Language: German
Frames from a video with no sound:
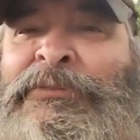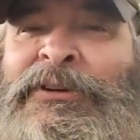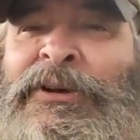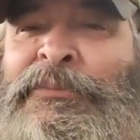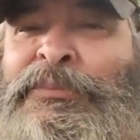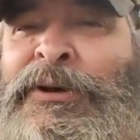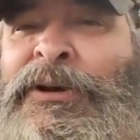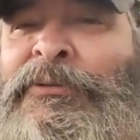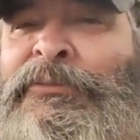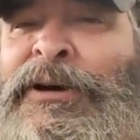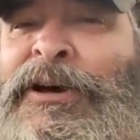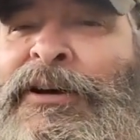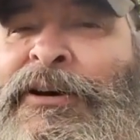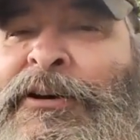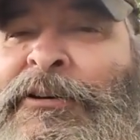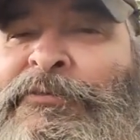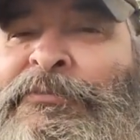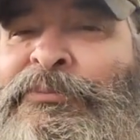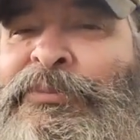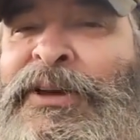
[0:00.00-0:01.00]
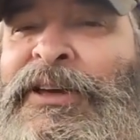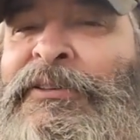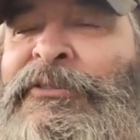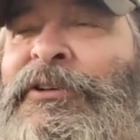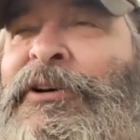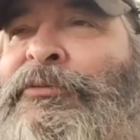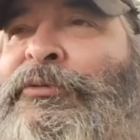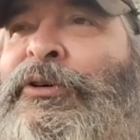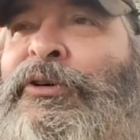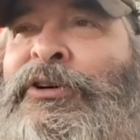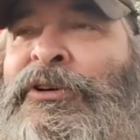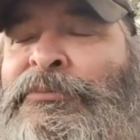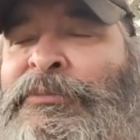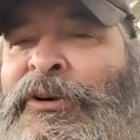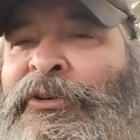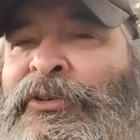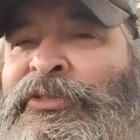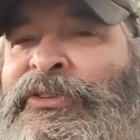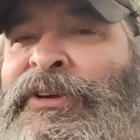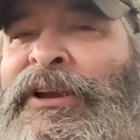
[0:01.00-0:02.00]
oder Bremerhaven bringen oder wo auch immer
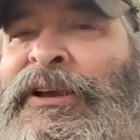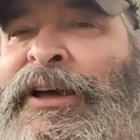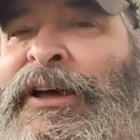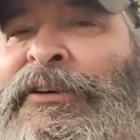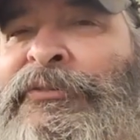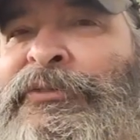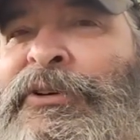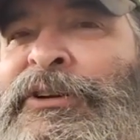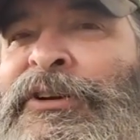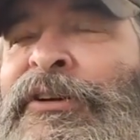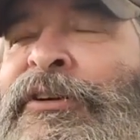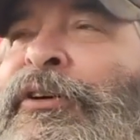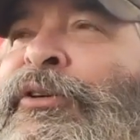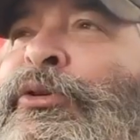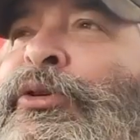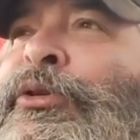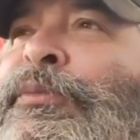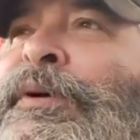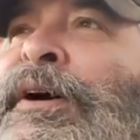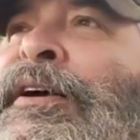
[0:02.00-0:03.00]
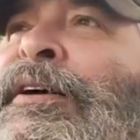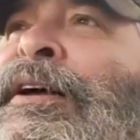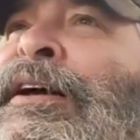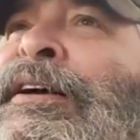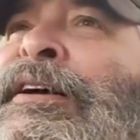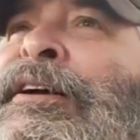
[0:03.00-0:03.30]
ausgeladen wird in Europa,